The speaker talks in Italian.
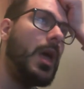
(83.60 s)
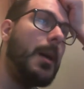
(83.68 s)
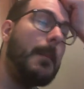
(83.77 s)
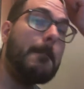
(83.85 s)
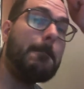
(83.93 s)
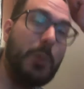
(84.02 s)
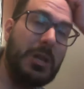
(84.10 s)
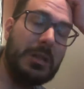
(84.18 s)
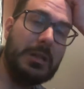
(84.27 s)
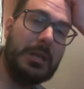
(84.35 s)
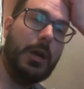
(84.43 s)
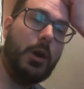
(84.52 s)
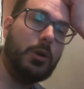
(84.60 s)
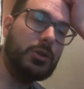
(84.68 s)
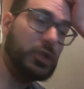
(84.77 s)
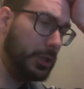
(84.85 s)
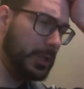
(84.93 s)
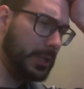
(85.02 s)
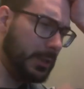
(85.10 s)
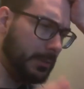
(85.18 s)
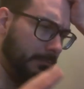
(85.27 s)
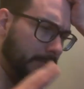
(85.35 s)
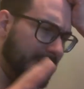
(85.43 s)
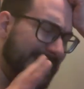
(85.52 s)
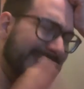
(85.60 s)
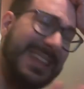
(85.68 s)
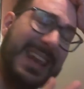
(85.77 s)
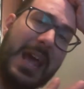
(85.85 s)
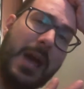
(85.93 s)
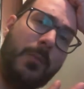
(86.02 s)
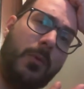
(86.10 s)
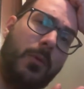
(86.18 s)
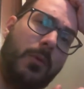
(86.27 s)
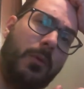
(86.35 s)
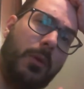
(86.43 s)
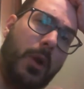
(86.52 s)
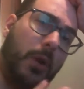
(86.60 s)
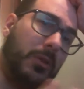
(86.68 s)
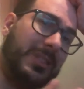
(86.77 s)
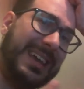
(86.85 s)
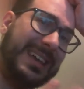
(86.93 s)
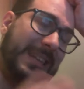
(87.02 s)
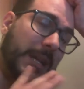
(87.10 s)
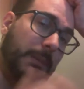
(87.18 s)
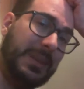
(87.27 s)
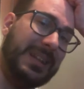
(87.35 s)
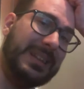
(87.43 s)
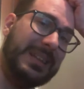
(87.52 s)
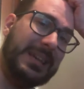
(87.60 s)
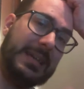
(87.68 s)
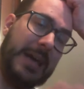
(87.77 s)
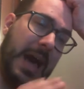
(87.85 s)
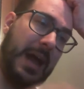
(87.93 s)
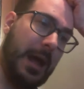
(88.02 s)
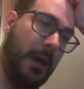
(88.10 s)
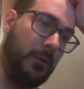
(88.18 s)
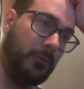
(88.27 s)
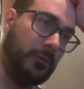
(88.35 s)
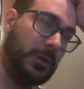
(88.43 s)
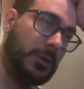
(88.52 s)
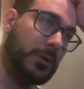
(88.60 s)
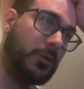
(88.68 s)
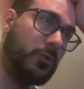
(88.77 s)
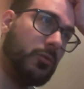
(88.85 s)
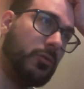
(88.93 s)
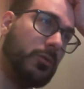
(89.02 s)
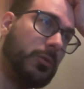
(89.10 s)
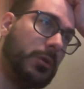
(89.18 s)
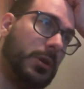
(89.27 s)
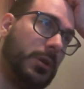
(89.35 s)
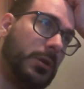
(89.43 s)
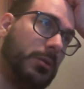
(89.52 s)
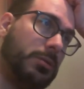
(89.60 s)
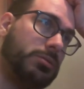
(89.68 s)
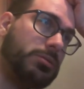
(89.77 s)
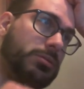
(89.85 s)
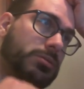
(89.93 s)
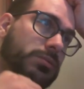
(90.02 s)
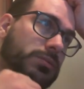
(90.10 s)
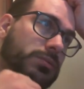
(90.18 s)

Quindi oggi eh, manteniamo l'ottica del building around con eh,